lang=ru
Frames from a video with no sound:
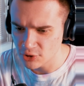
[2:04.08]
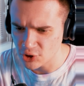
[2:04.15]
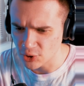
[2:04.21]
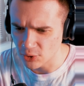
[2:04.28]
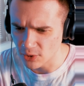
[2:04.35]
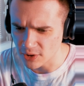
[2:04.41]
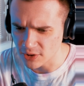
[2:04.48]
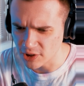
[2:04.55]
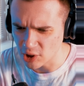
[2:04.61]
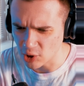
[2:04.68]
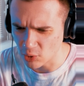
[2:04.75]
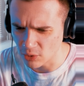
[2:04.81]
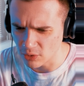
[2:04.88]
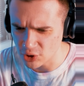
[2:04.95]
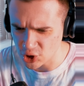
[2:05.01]

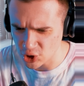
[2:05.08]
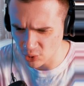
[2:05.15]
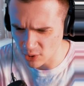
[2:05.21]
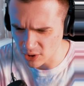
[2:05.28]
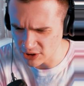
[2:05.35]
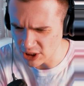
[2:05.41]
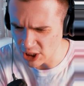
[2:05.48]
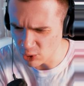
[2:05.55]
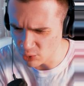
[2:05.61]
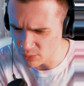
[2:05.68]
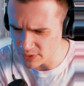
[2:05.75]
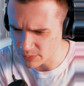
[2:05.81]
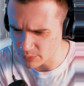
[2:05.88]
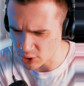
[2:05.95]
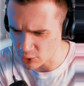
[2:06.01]
Черный, черный
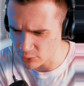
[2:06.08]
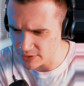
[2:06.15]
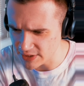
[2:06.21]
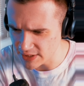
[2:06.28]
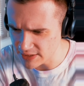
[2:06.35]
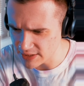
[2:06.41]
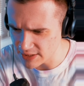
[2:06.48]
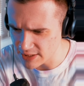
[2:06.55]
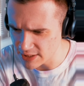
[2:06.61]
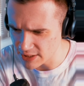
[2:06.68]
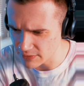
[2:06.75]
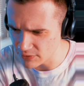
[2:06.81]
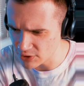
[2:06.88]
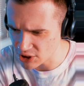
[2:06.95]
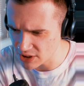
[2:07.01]
любит пошутить и
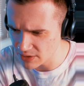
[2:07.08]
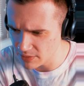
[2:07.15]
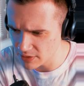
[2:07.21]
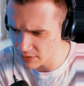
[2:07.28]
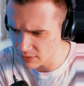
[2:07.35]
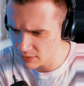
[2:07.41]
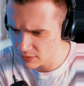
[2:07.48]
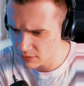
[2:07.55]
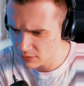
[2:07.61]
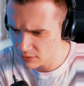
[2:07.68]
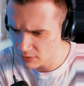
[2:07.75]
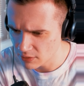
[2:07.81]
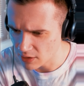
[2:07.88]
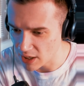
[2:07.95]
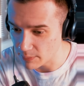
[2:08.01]
нервишками...
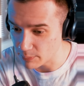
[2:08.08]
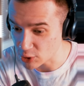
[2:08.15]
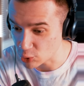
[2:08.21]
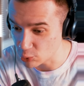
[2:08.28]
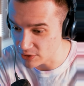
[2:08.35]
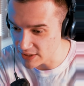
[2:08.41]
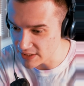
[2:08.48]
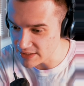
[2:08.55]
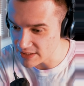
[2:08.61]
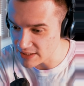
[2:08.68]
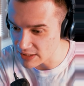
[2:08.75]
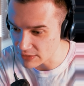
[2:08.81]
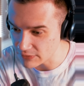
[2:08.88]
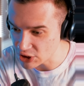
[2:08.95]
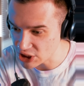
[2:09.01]
А, пошутить и
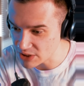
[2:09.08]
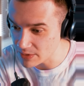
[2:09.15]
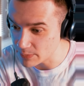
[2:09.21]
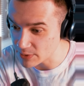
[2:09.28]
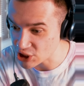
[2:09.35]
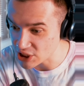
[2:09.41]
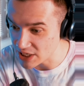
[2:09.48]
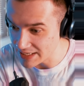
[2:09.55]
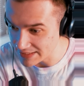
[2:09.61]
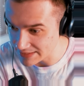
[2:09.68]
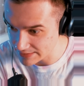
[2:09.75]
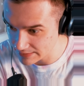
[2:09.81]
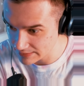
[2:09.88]
нервишками пошалить.